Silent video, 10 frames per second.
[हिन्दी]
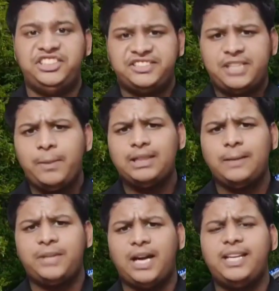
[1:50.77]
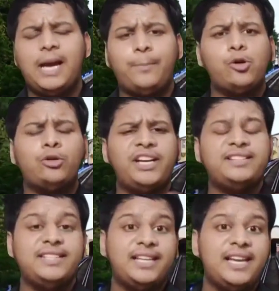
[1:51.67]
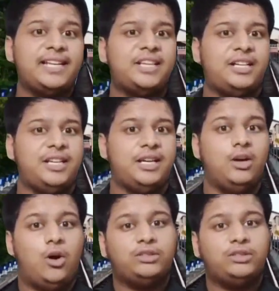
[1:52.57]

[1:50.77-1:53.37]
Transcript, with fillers: जिसका मतलब था कि आपको ट्रेन सीधे लेके जानी है